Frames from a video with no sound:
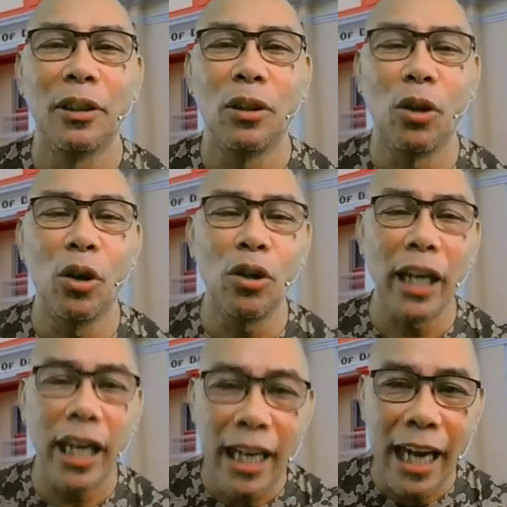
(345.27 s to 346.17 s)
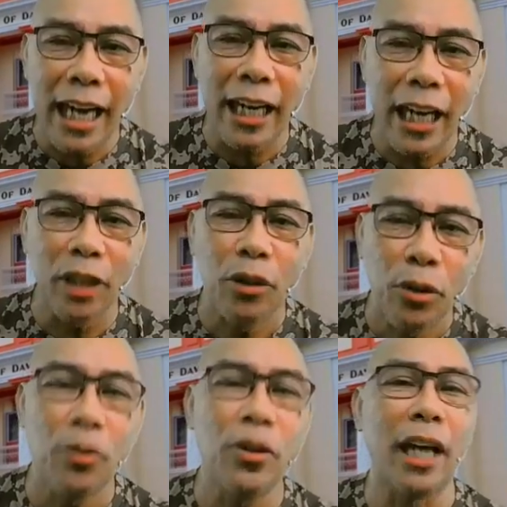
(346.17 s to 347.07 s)
Only God can
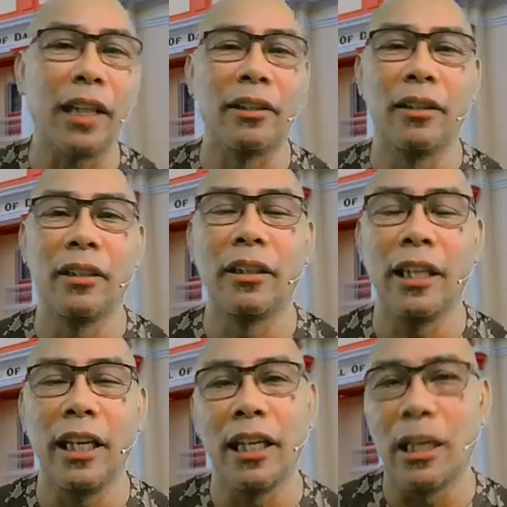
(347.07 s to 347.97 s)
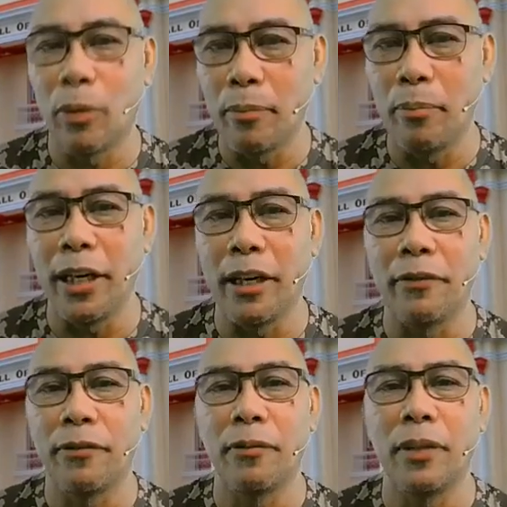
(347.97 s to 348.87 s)
do that in our behalf.